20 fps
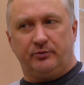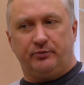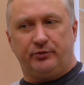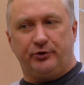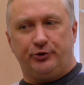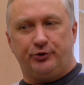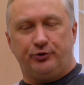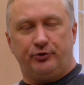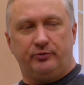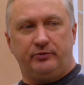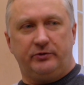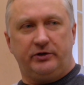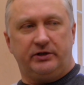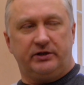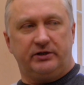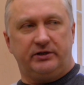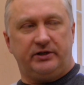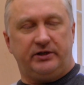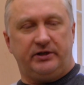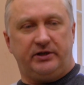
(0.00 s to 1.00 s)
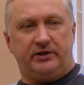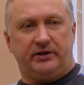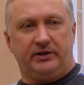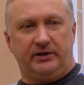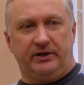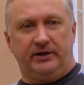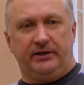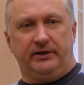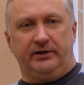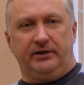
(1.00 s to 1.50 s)
Причем, когда
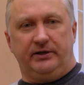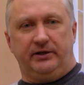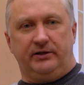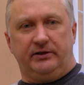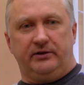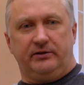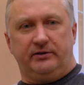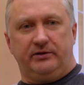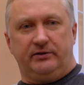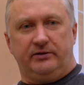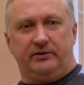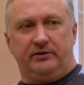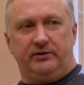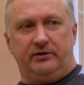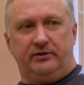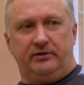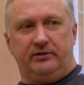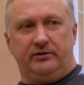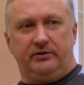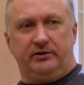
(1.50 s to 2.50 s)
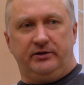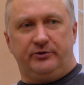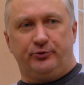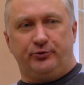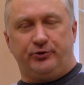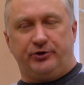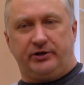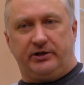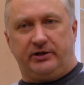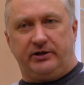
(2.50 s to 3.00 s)
э,
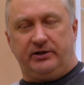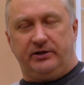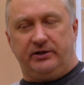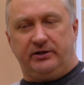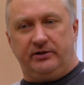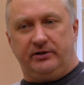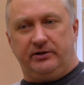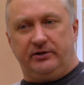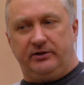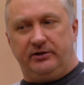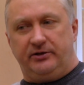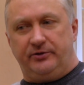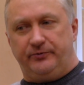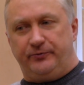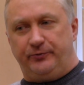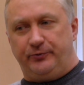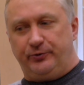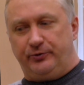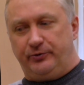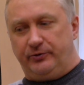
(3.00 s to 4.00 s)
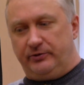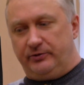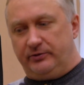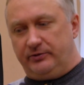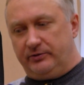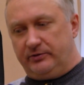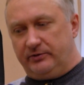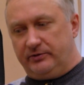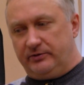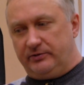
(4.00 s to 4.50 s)
изучали его
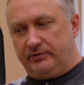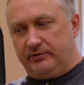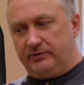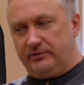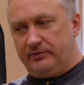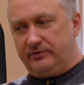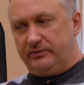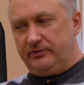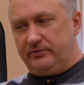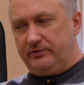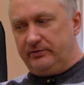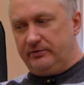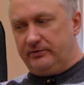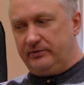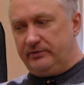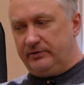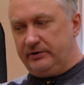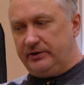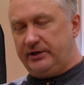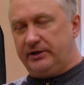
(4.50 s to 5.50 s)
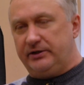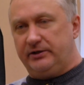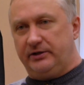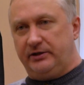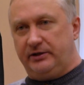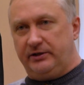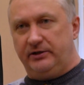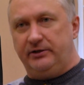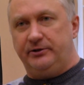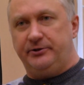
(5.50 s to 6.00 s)
э,
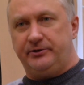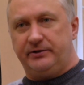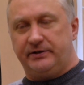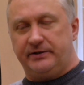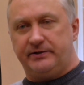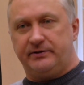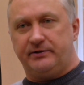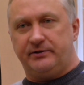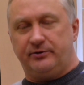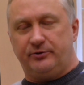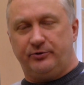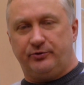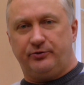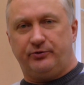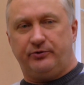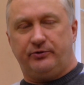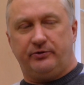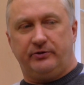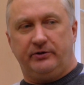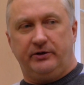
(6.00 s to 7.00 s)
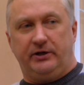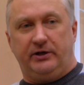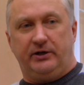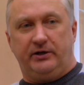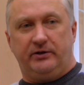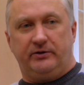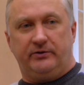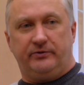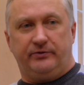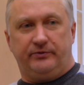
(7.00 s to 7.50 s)
данные о личности, то
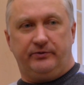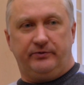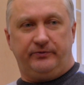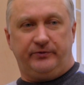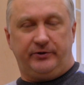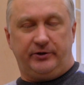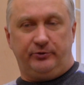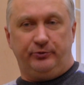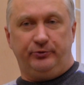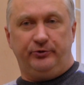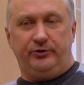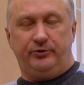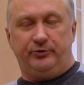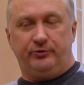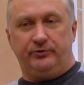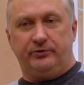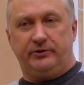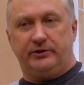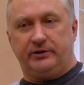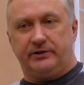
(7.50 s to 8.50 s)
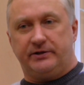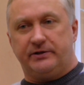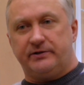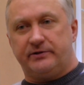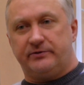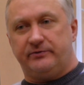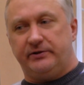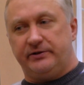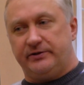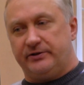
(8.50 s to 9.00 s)
в колонии он
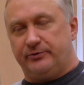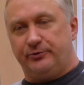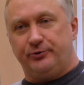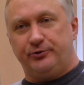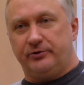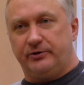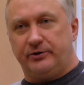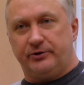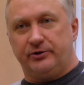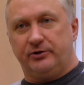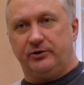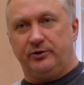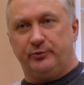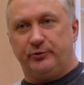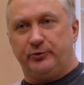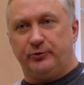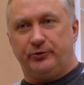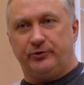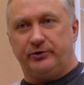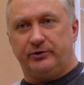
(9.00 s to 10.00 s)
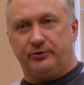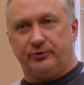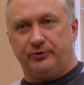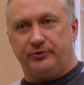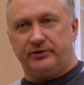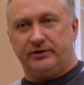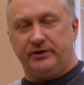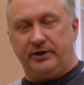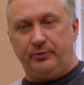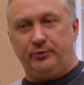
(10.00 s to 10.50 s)
характеризовался очень даже неплохо. То
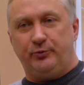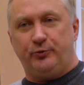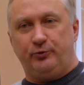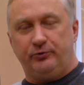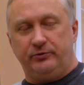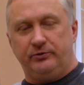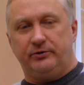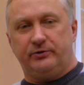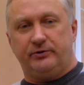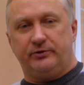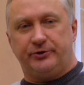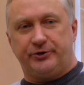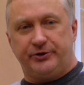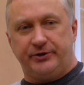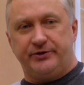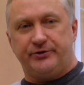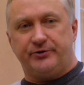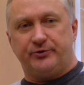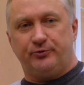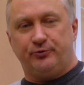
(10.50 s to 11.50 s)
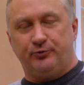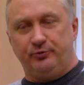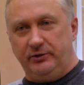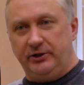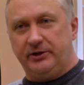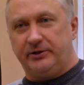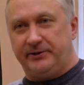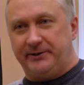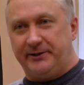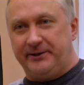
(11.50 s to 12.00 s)
есть там он жить
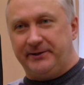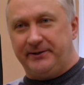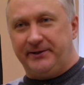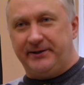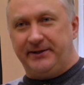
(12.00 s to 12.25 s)
умел,